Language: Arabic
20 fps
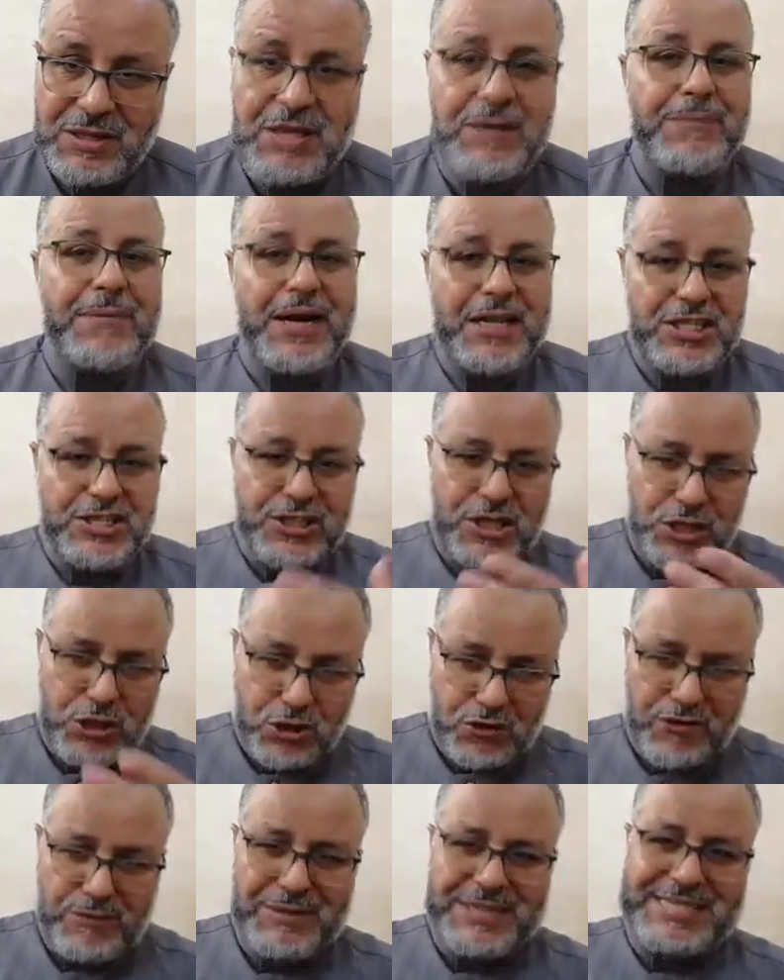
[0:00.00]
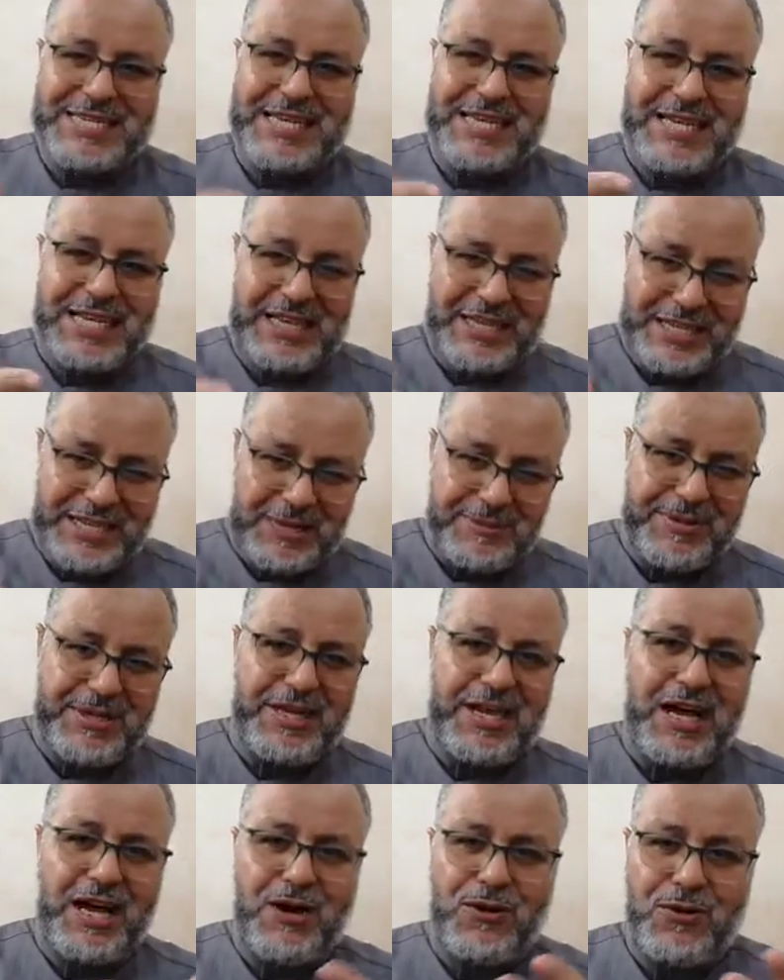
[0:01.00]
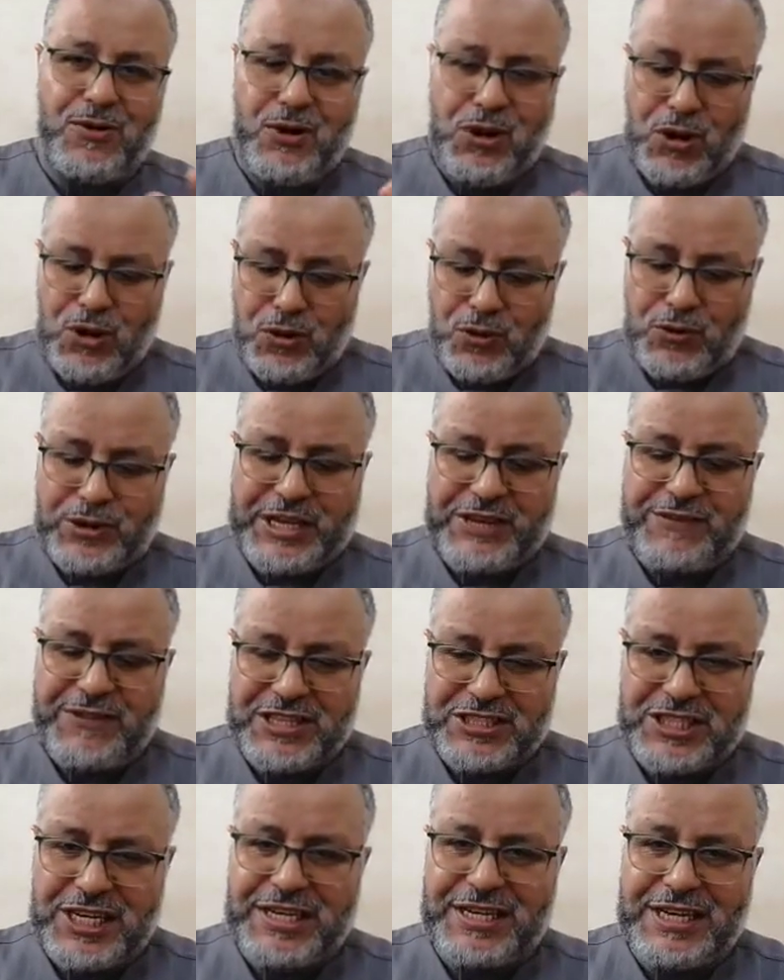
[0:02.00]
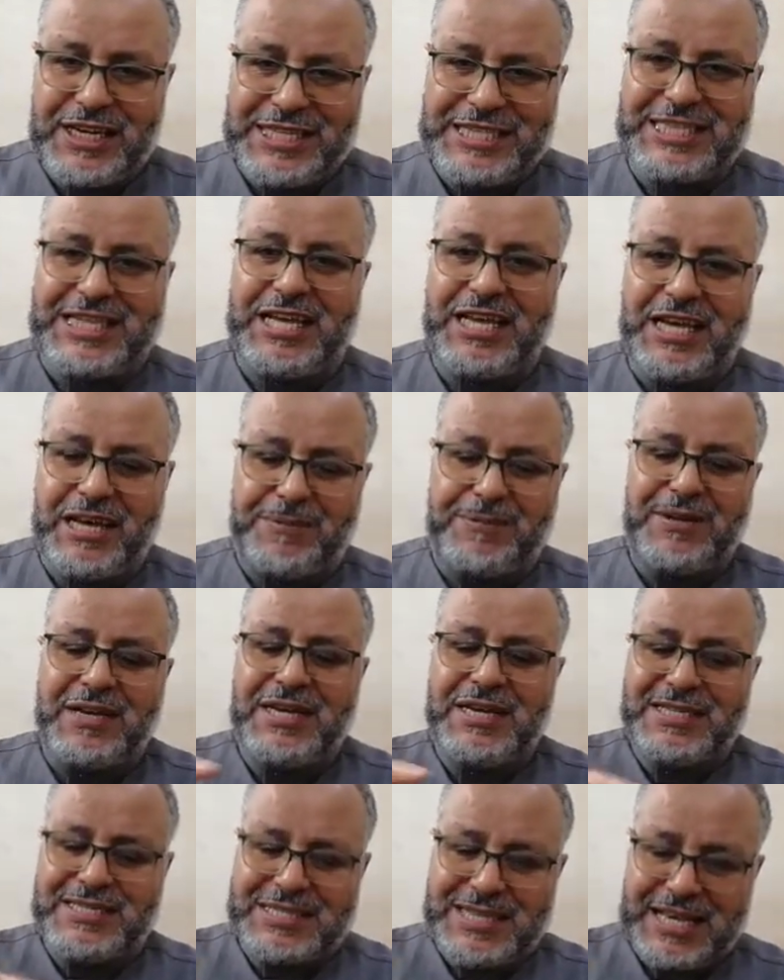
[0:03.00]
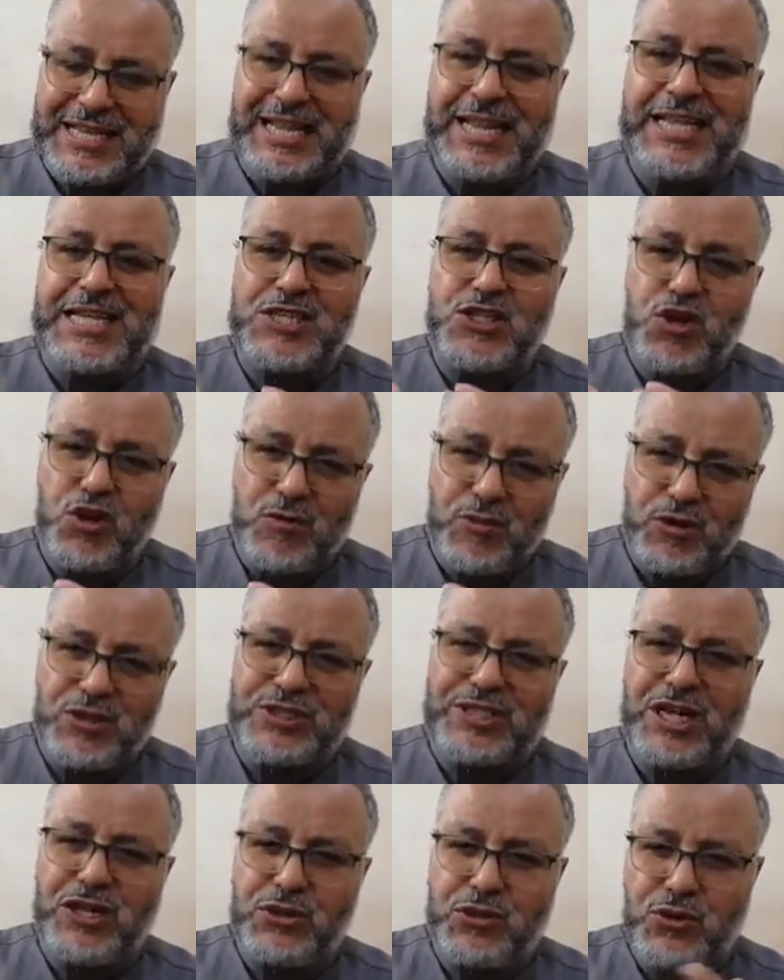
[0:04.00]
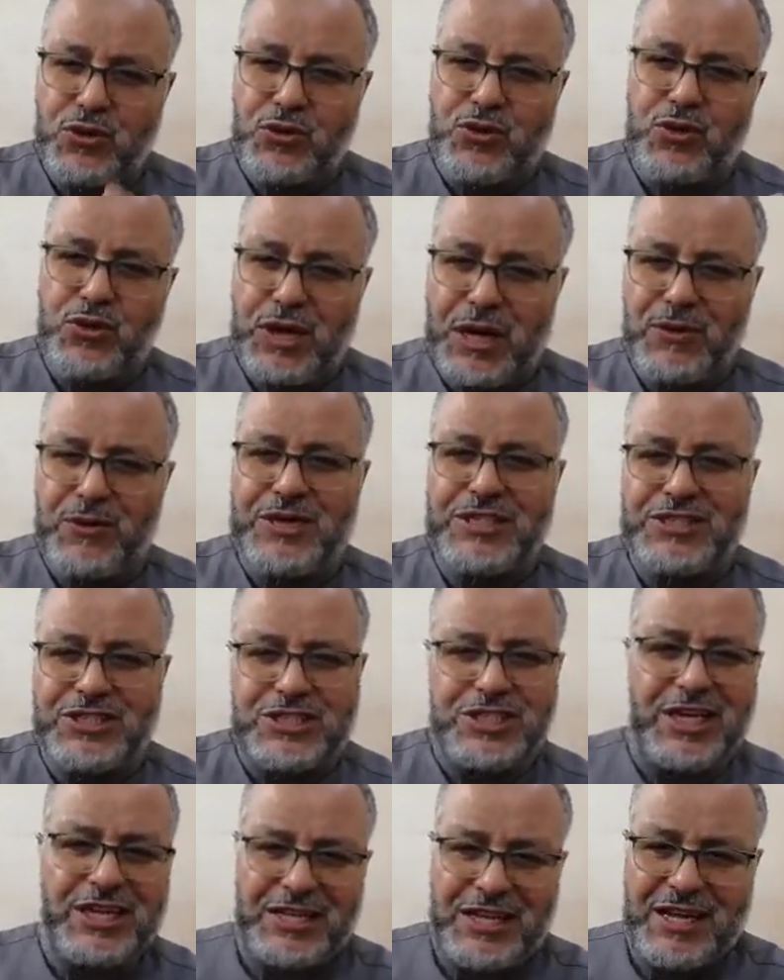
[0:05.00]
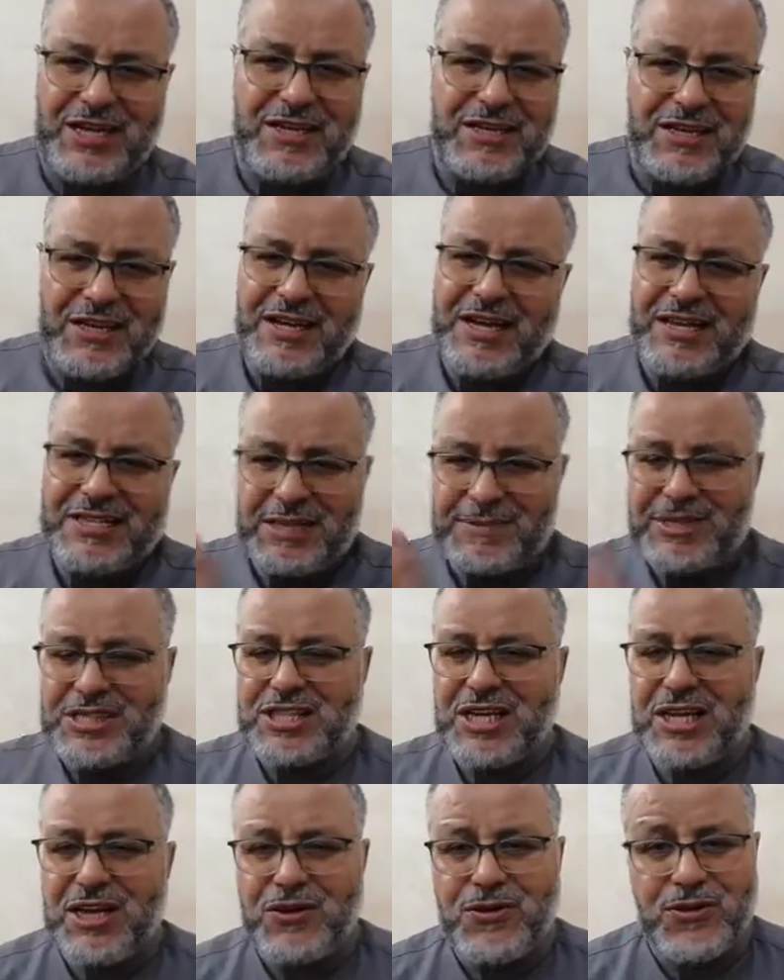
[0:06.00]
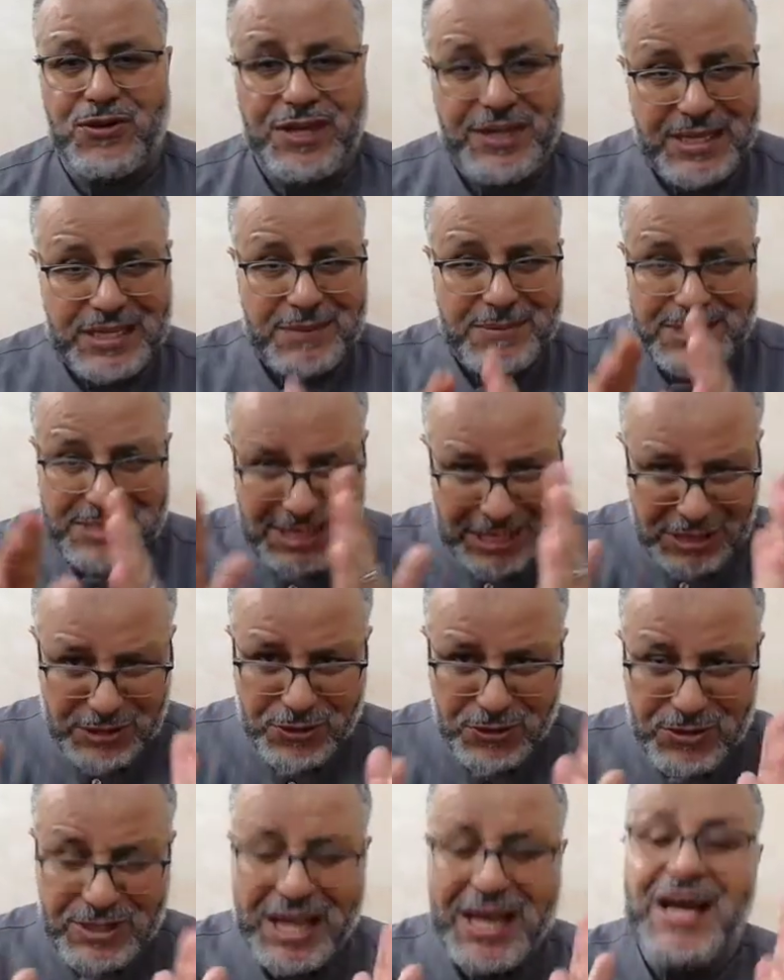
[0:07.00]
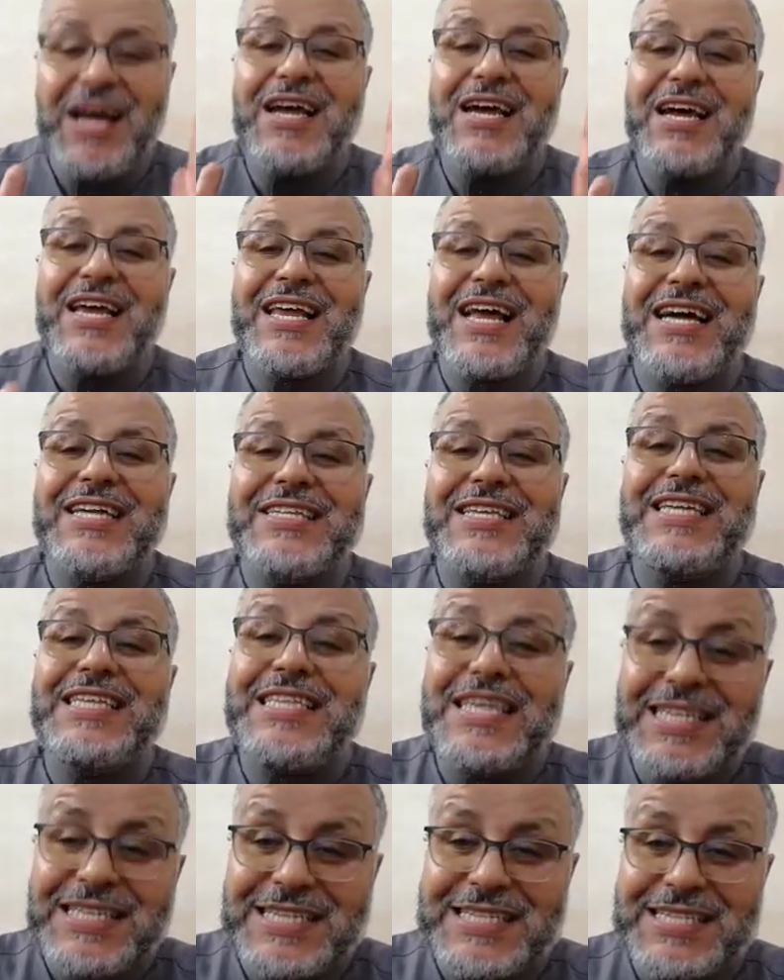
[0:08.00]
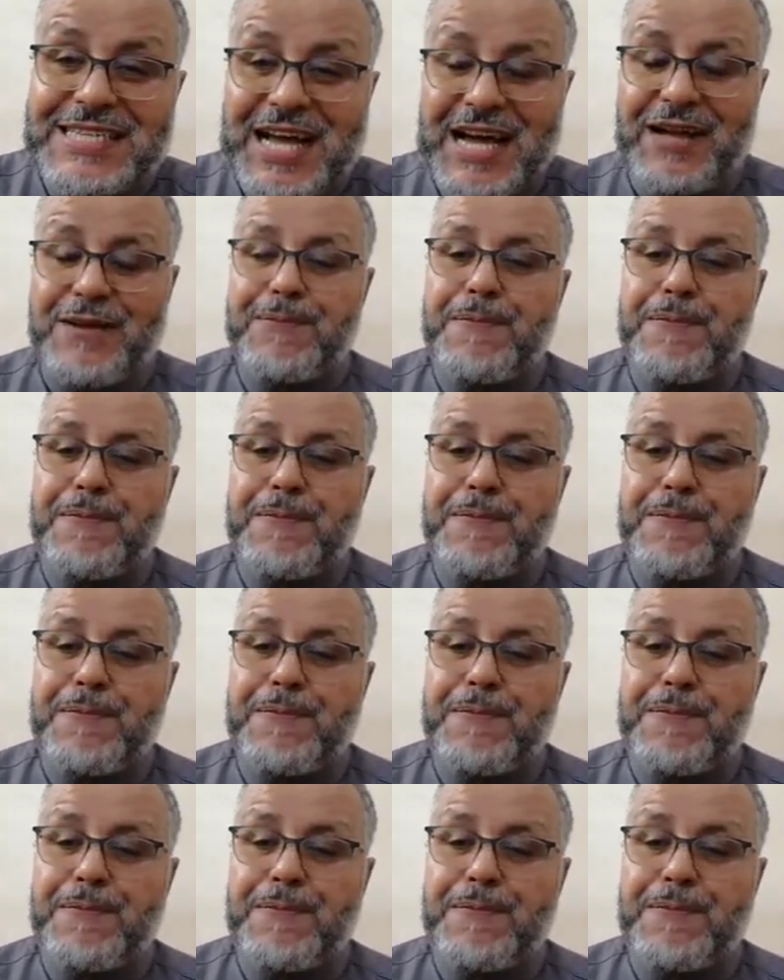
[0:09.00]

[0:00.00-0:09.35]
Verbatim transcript: ما غاديش نهضروا في المسائل العلميه وكيفاش ان الذهب تيقتل لي زورمون ديال الذكوره وهذا الشيء هذا هذا مجال اخر حنا دابا تنهضروا على القضيه ديال الزكاه